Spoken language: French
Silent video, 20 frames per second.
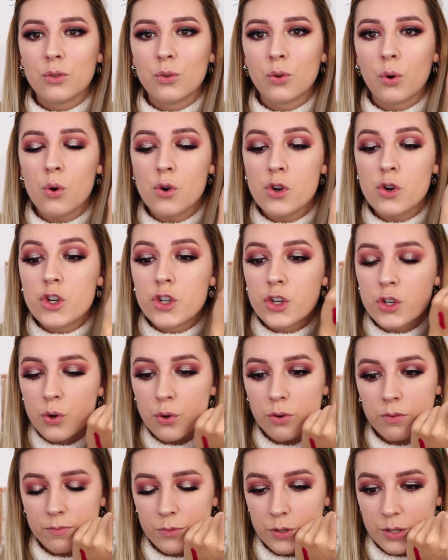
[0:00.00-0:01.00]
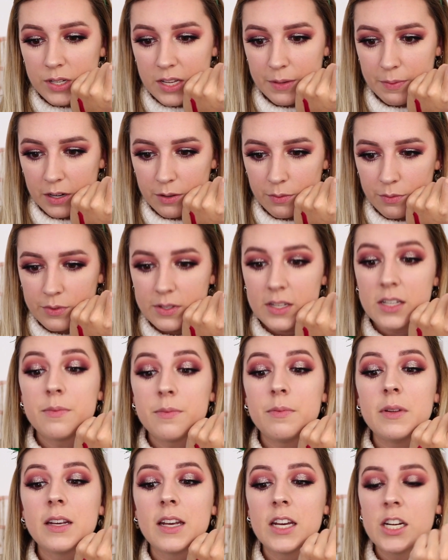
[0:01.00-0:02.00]
trop chaud. Je sais pas comment vous
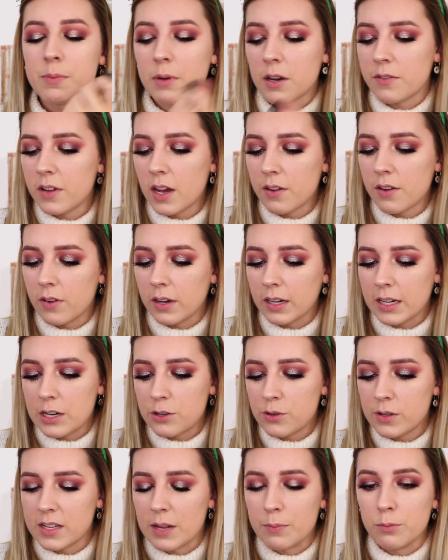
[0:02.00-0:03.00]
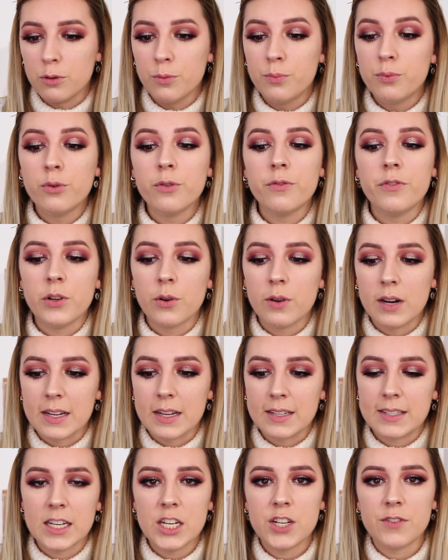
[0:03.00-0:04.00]
expliquer, je préfère avoir quelque chose d'un peu plus
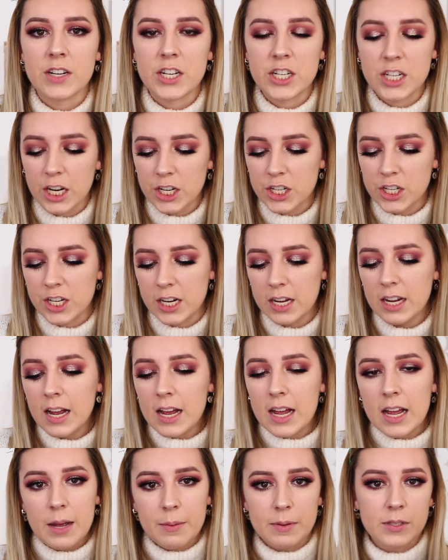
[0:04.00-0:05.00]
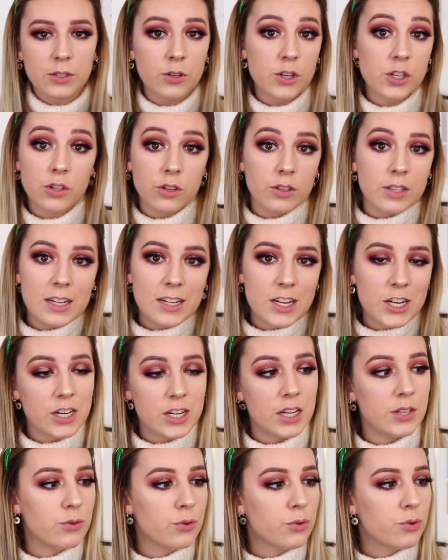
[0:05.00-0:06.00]
violacé. Je vais chercher parce que j'en ai
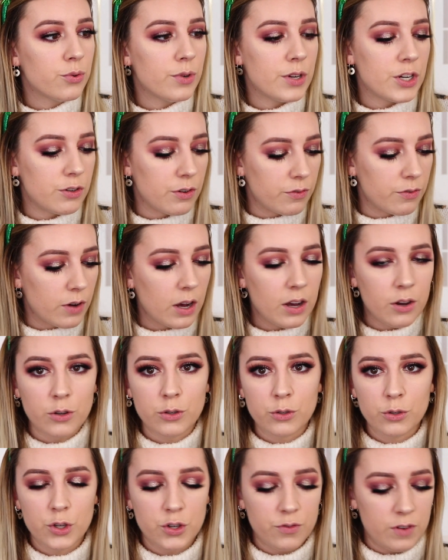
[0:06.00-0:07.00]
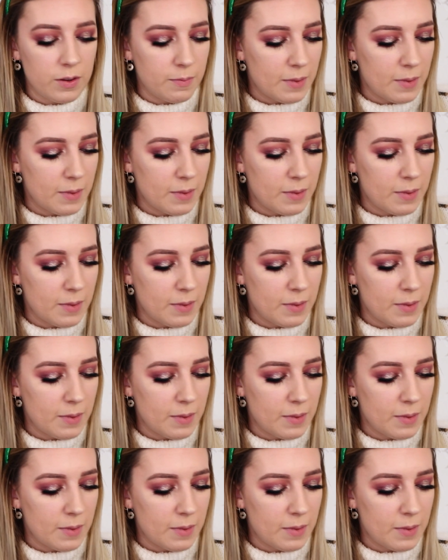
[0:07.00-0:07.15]
déjà du coup et je vais voir euh, ce que je vais